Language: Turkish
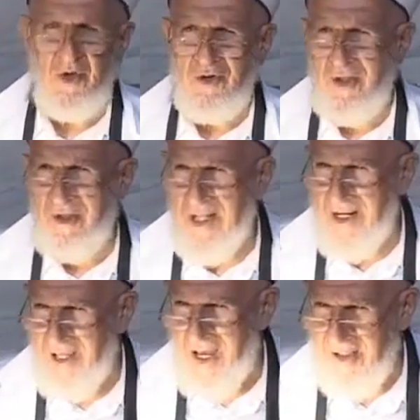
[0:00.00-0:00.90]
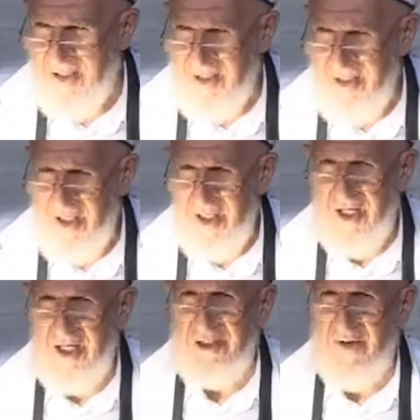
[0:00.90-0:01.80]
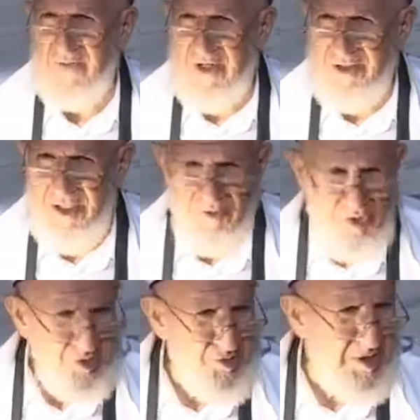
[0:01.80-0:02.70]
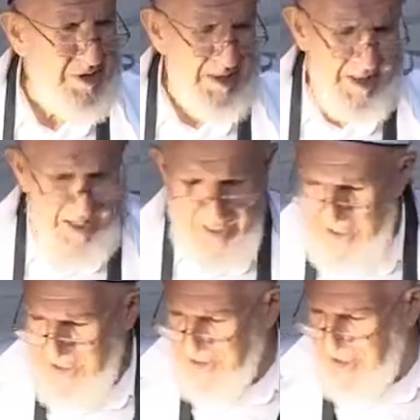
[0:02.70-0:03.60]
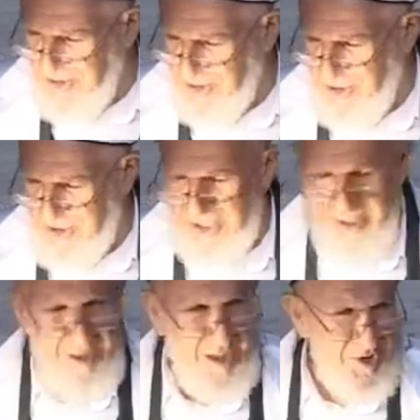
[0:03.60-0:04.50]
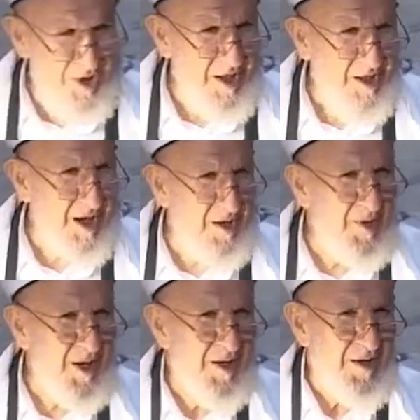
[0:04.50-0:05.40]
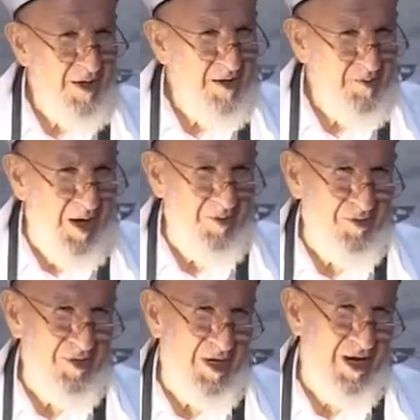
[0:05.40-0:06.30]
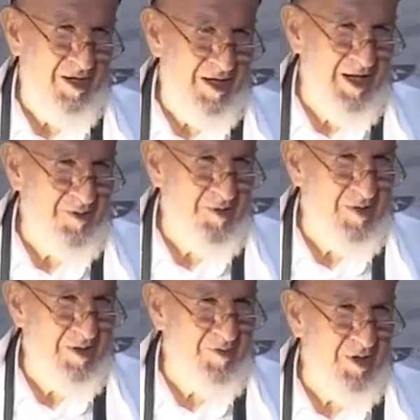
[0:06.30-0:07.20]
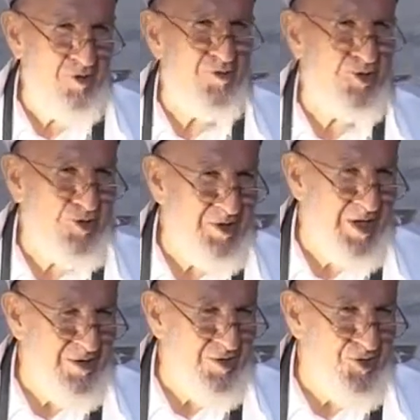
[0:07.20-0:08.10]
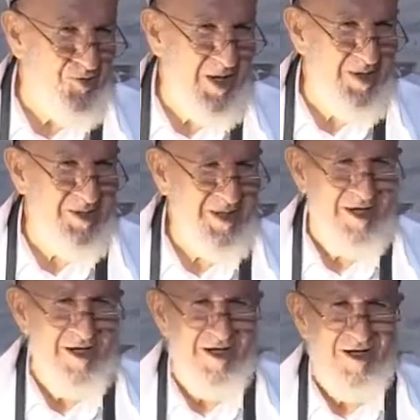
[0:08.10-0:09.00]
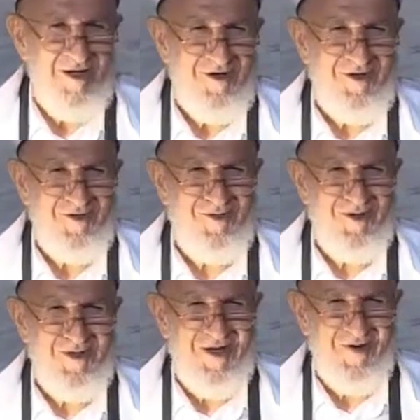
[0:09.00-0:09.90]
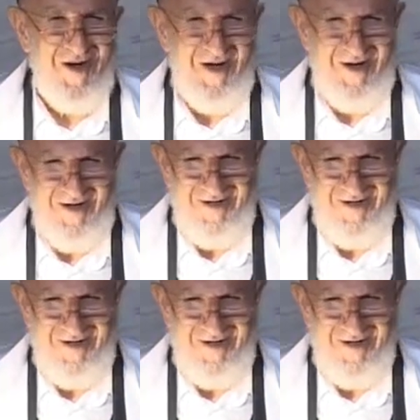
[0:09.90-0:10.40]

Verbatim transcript: kötülüklerden hesap vereceğim düşüncesiyle yanlış ilerden kaçar ama ben bunları hakkıyla yapamadım diye umutsuzluğa düşmez. Umut da var.